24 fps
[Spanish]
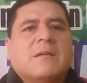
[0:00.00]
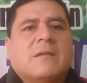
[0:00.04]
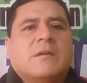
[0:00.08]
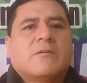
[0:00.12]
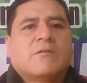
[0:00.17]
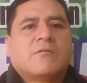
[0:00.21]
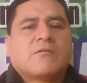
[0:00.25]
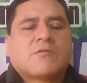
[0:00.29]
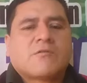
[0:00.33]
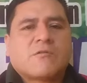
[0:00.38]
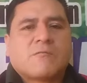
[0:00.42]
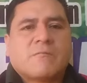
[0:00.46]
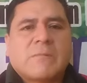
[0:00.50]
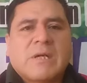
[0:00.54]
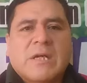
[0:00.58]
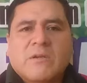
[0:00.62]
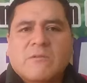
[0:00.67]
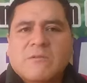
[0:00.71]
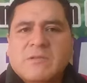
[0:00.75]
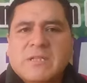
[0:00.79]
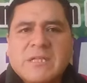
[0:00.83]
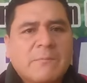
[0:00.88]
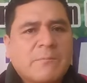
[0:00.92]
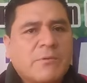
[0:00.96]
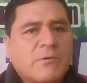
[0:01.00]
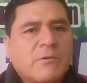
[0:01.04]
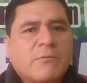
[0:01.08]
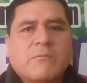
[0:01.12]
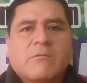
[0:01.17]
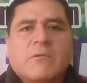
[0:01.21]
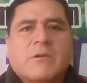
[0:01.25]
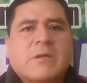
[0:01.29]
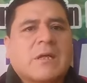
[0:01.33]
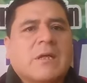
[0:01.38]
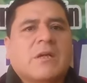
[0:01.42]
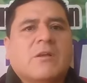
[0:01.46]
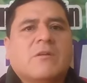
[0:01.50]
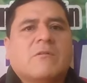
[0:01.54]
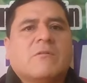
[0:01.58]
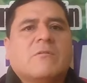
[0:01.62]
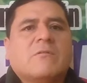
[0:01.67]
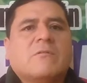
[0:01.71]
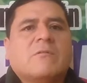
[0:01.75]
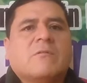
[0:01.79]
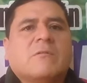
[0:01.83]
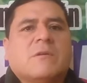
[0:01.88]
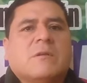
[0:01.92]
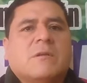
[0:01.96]
con sus manos han
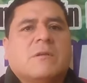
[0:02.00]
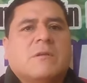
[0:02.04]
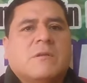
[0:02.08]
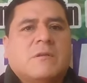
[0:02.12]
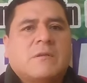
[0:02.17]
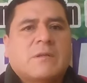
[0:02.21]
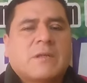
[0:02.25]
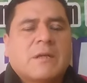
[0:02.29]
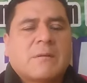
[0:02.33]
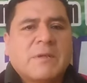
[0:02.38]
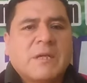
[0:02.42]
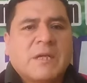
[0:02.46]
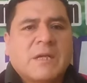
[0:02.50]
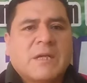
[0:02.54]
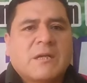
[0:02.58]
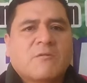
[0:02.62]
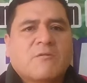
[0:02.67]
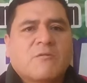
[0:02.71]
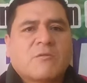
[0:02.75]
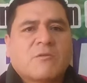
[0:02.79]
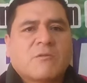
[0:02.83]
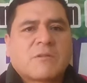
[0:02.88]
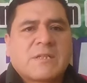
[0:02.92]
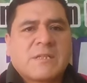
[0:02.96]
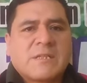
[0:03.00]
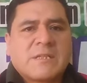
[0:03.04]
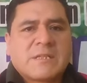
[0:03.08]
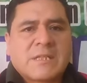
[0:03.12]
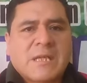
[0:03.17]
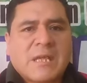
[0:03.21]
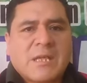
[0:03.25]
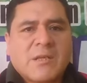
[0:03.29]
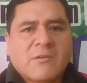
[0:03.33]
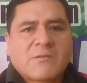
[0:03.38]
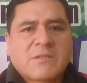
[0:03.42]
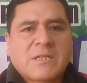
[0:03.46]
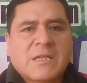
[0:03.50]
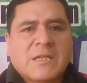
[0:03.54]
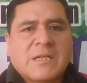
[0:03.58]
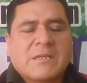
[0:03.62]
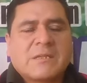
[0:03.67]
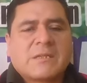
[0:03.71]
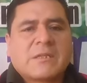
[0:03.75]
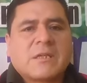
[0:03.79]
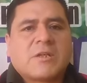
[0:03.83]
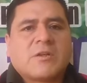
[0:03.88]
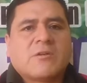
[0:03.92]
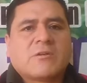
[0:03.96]
provocado también algunos incendios al
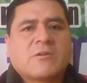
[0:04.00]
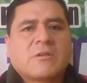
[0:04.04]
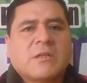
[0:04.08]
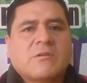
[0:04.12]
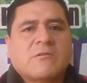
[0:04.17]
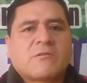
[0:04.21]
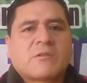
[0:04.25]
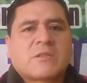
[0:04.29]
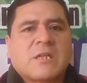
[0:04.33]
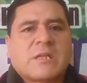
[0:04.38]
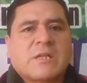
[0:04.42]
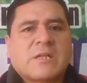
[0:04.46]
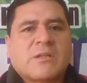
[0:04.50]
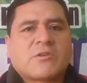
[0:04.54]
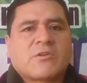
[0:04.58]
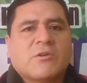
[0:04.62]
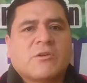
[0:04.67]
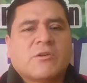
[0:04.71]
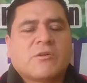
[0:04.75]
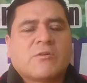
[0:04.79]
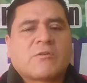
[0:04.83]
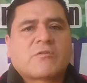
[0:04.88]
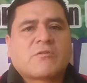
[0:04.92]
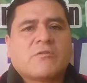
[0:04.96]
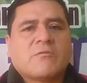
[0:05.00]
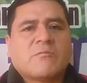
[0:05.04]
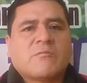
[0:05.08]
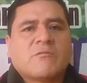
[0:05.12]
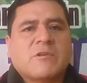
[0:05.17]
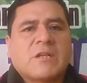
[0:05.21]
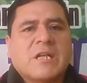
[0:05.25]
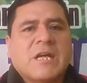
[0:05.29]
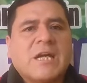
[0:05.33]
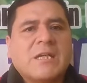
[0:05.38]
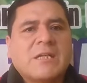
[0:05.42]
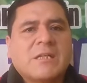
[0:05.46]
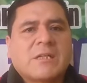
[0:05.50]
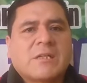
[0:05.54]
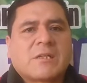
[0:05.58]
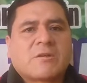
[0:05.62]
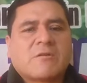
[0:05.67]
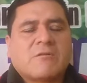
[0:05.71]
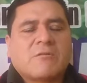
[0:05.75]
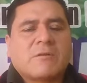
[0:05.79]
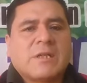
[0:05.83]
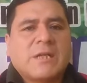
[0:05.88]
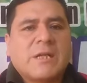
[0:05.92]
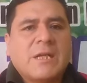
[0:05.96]
interior de los territorios comunales,
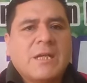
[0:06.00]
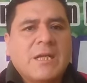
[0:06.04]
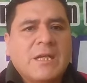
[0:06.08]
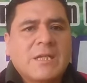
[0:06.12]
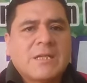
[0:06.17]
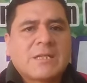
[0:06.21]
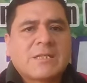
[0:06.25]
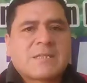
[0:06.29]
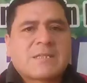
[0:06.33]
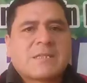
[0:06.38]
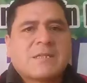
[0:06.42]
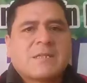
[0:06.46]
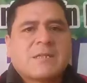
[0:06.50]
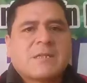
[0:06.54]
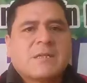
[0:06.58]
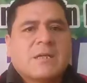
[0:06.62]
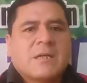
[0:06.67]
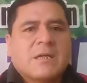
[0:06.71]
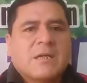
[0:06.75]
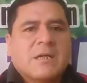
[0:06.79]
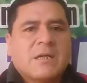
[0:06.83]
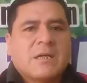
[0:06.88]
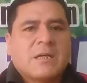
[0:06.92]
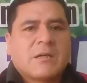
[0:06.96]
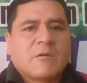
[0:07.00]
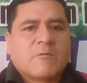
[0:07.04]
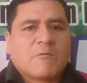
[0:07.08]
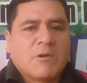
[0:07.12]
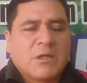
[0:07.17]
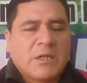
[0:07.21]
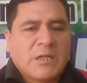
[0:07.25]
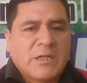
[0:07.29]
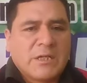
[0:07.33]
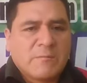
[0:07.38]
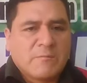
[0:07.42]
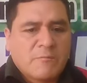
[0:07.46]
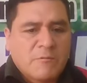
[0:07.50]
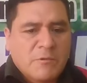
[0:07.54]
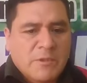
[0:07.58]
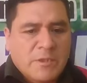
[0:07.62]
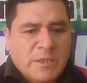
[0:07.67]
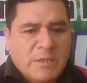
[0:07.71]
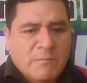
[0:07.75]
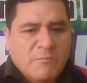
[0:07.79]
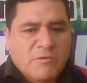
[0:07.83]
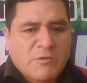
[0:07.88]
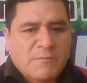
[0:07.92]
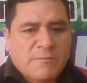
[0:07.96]
ronderiles, a la cual
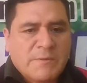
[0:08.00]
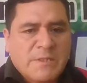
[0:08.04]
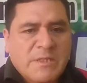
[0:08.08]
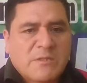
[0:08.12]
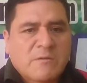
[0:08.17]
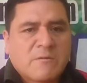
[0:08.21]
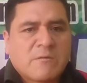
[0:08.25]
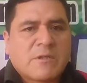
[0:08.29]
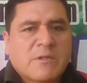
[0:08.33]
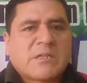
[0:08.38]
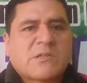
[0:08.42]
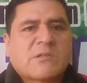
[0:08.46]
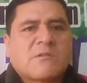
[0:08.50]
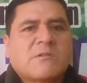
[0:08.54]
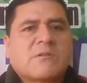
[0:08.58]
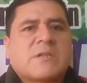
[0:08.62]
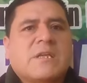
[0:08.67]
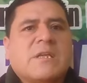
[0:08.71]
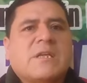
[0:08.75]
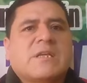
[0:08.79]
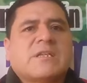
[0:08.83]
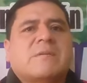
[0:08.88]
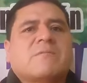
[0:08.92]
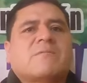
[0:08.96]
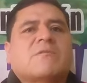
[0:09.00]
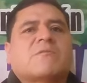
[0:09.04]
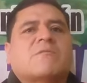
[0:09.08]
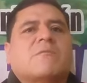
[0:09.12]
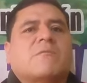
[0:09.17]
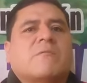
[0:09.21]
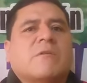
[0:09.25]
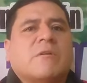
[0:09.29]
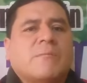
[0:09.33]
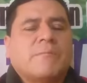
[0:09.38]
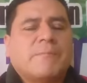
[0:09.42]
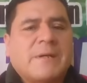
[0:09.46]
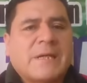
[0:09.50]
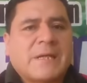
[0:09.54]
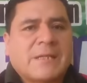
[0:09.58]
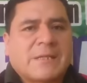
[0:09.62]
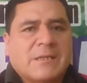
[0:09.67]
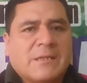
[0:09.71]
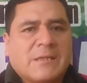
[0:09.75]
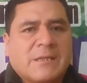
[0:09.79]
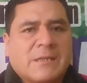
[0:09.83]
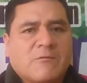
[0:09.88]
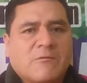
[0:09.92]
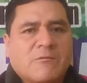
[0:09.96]
hemos visto en estos días y hemos formado parte
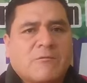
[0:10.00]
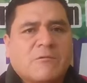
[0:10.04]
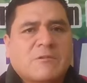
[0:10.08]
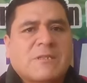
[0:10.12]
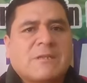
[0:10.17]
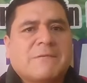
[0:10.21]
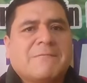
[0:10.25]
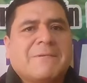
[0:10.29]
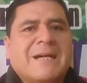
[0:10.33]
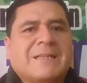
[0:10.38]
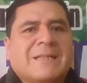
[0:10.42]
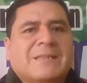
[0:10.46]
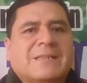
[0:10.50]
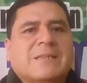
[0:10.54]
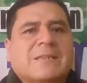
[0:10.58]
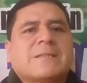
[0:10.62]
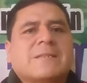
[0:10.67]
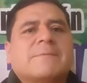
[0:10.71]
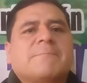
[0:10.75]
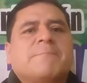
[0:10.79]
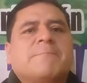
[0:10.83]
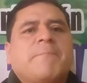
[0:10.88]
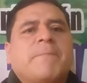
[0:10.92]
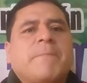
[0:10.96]
de algunos debates.